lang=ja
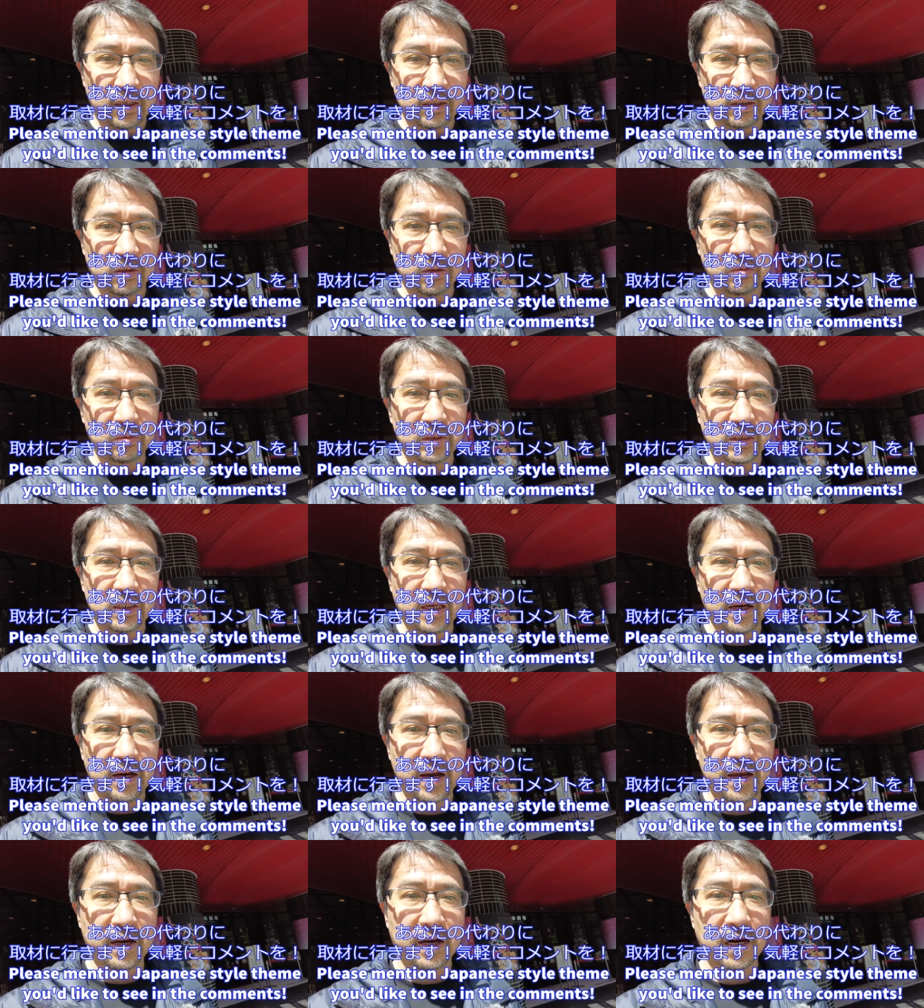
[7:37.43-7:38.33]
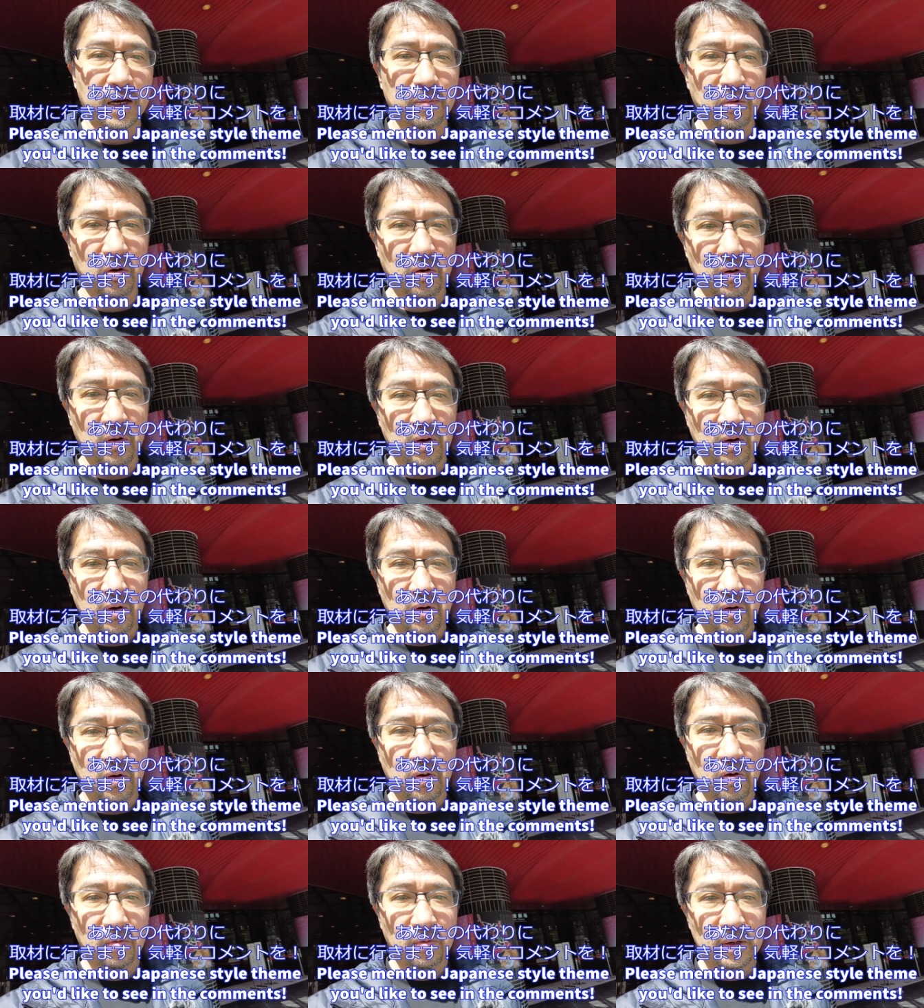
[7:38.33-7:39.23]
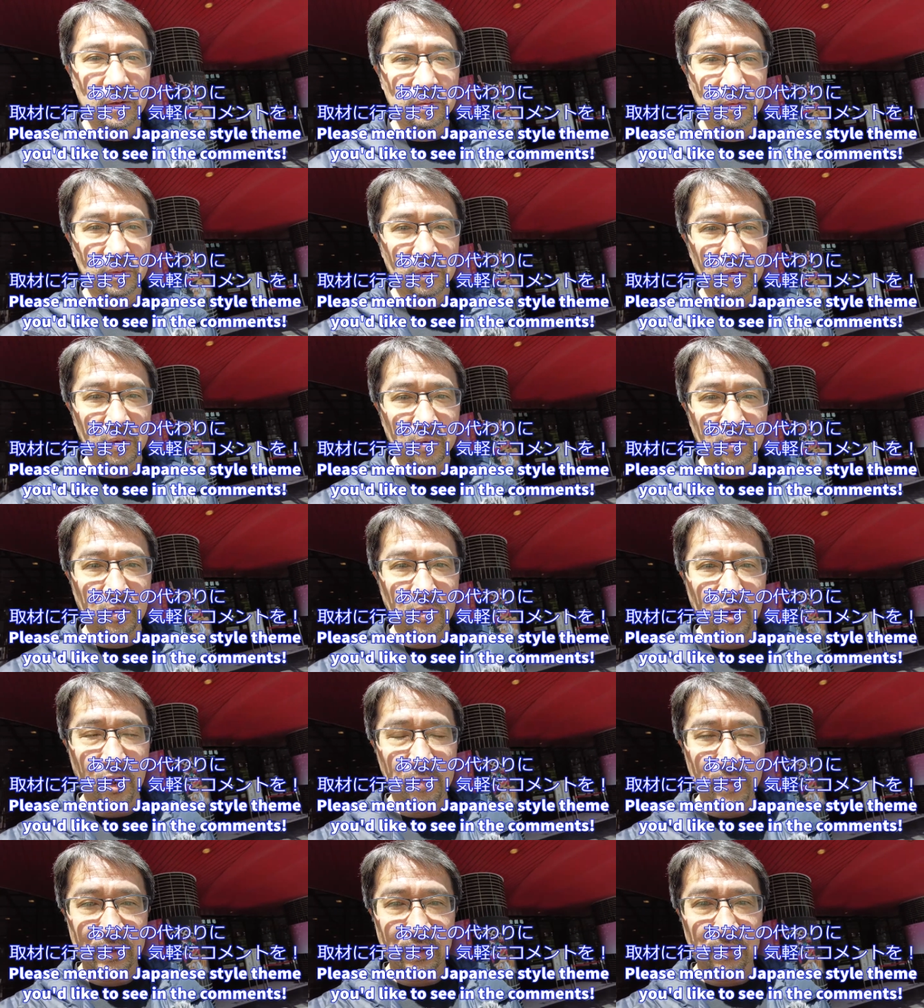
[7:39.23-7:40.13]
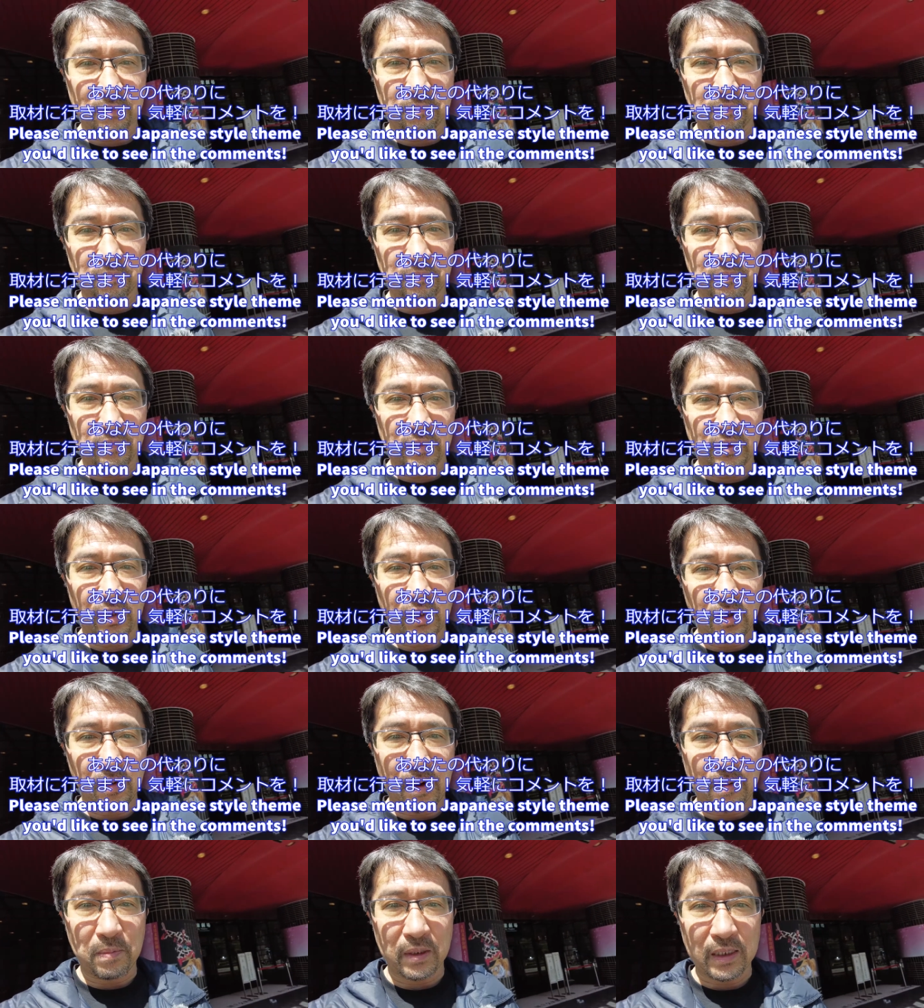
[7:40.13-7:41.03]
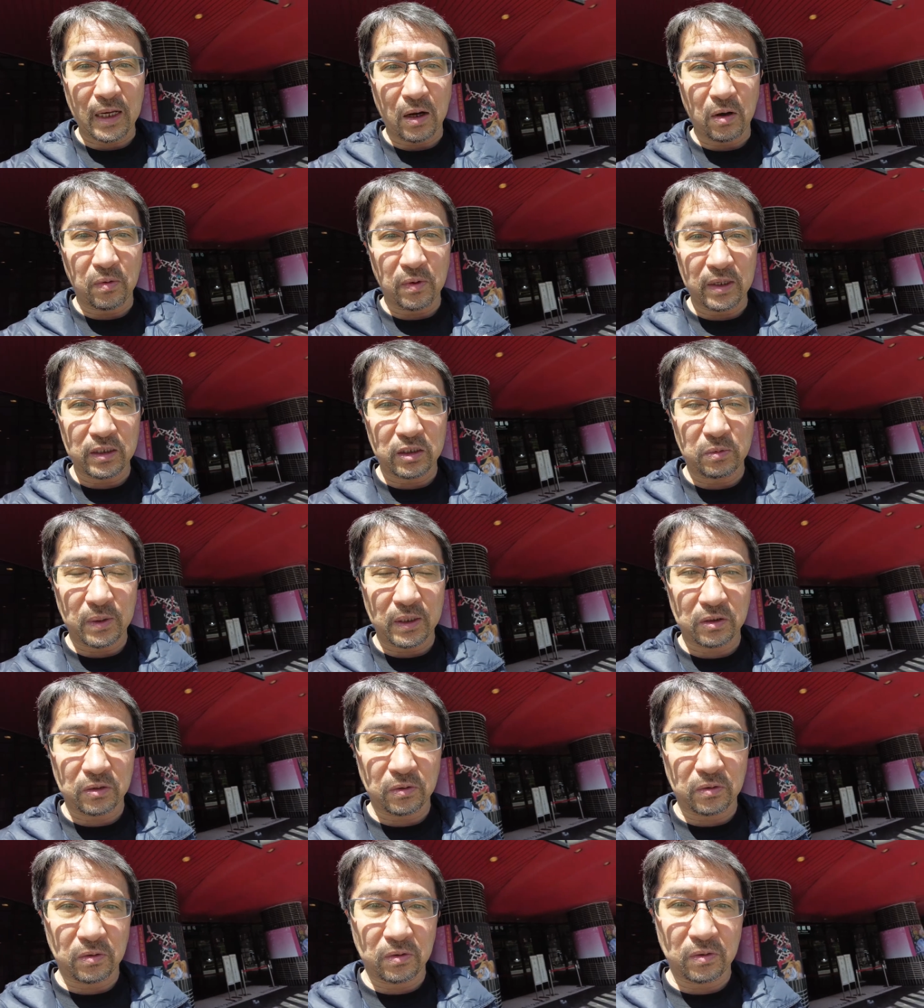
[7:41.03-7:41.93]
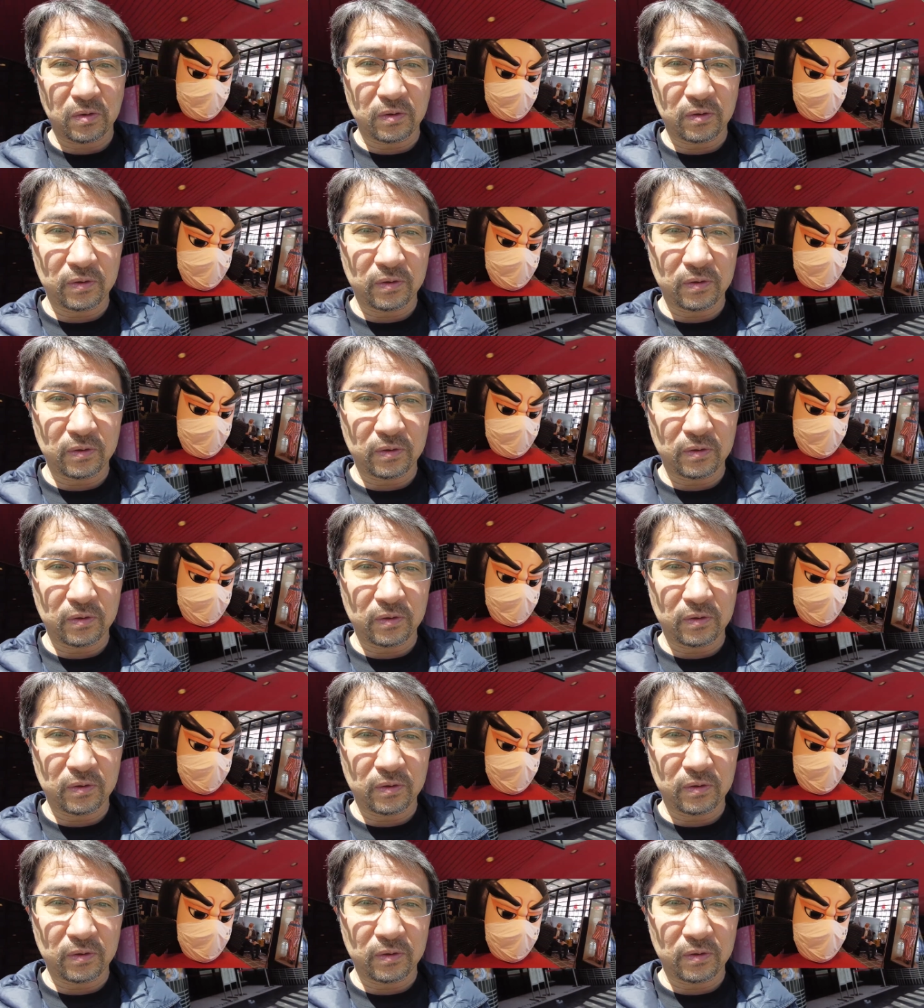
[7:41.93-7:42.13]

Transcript: そのうち世界からも和風を届けますそれではまたお会いしましょう